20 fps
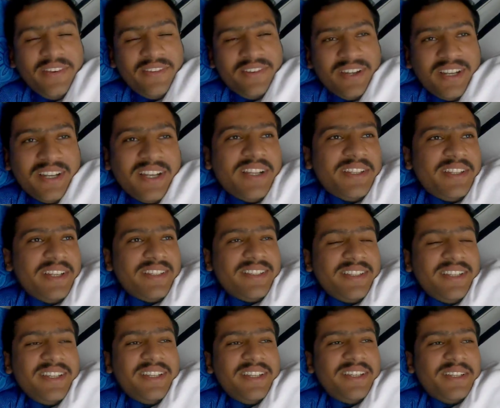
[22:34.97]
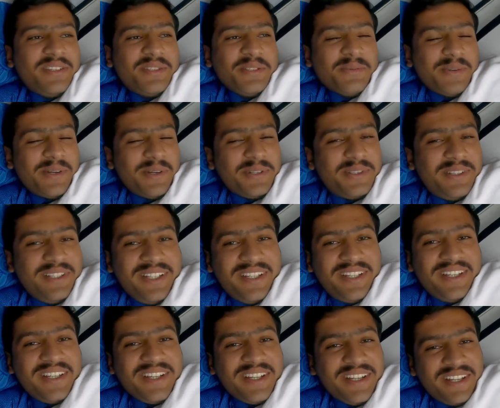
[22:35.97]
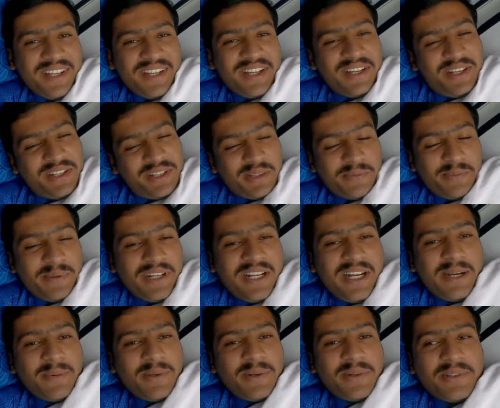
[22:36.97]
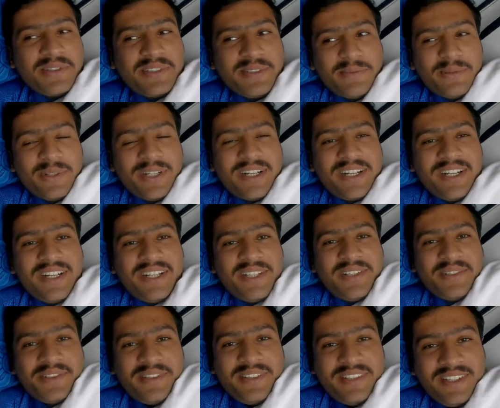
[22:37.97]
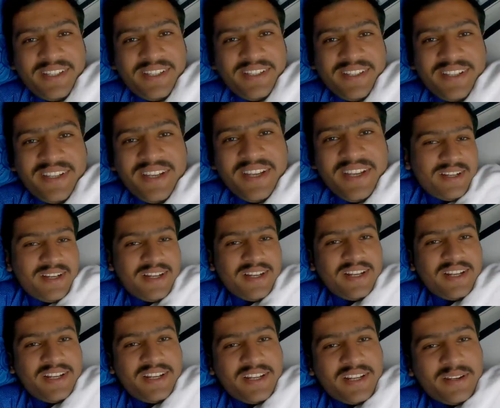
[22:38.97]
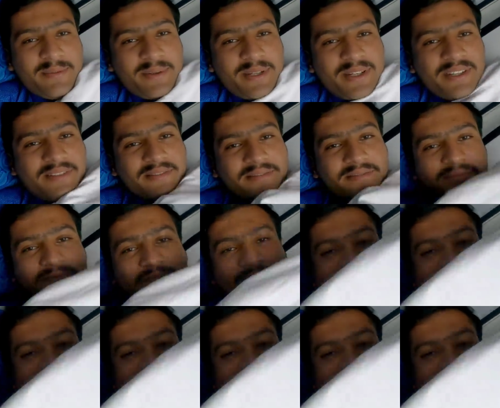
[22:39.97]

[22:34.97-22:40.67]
फिर इन जैसे ही सुबह होती है तो फिर आप लोगों से मुलाकात होती है अल्लाह ने कहना